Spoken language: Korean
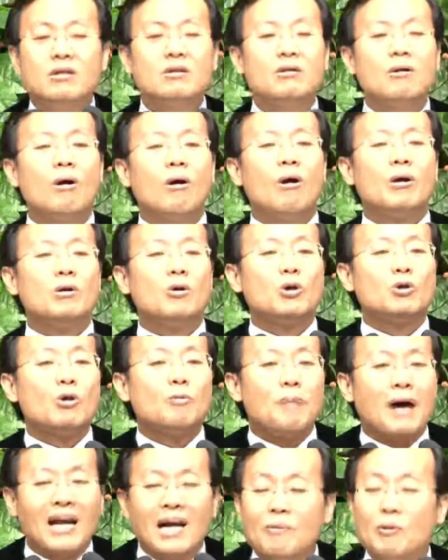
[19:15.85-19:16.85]
내 삶을
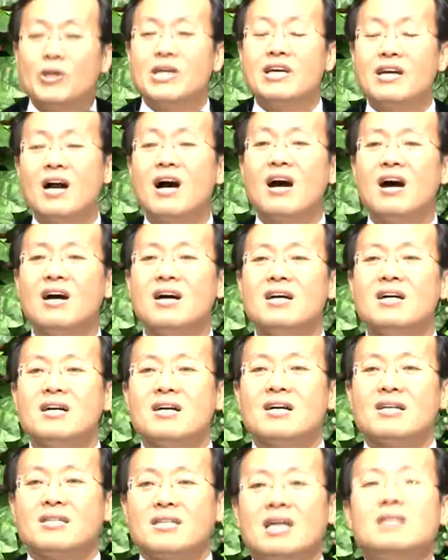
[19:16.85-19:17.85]
긍정적으로
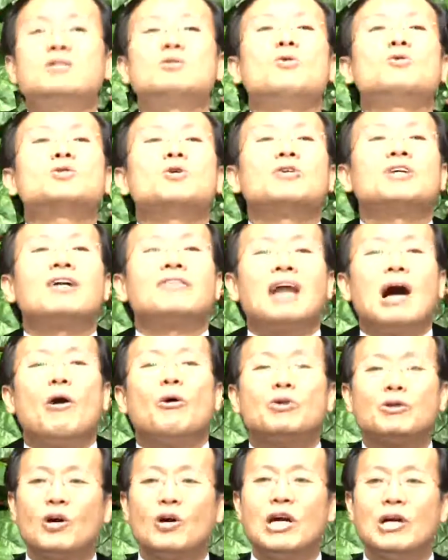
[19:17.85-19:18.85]
힘들고 어려워도
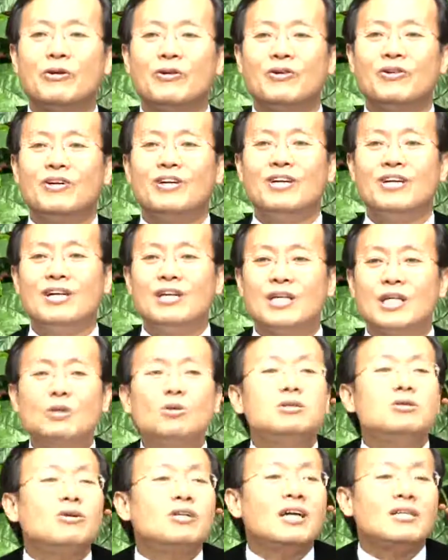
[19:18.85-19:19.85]
바라보니까
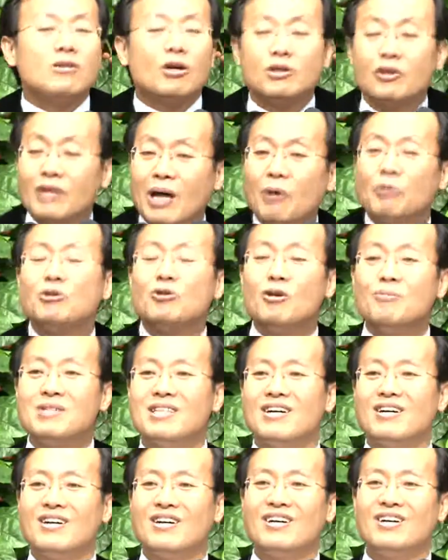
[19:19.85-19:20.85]
찬송 소리가 나오는
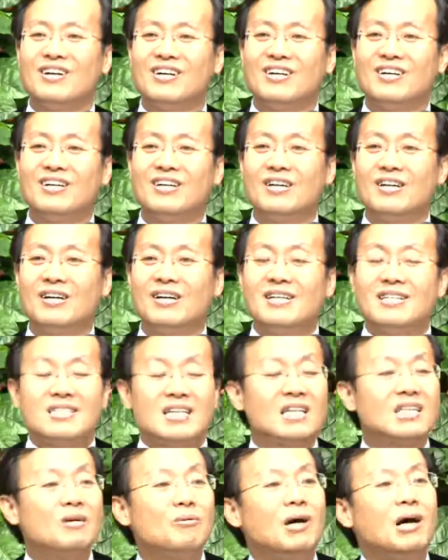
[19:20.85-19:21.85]
거예요. 기도
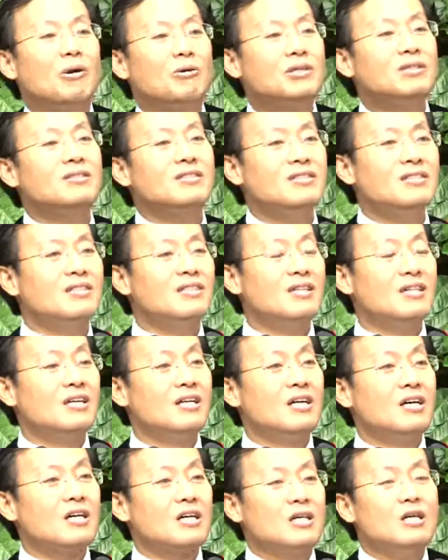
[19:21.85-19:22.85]
소리가 터져 나오는 겁니다.
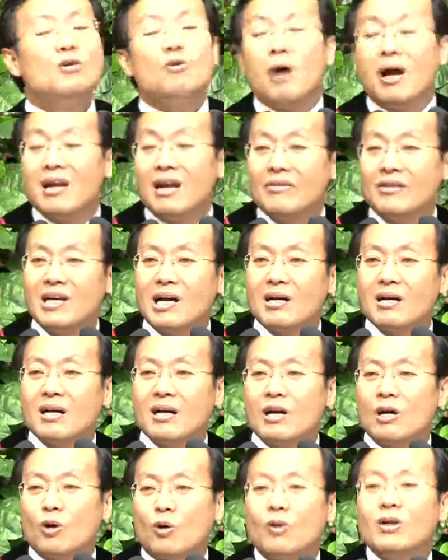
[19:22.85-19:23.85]

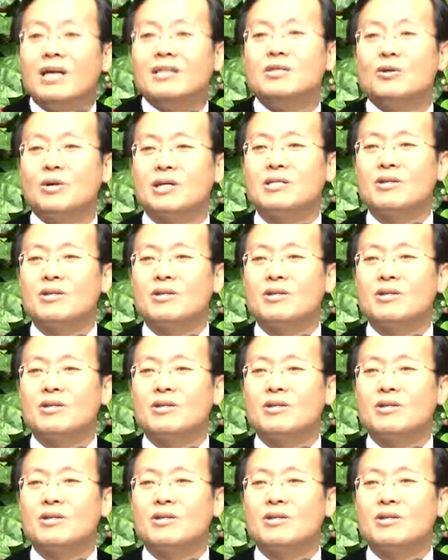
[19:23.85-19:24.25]
사도와 오른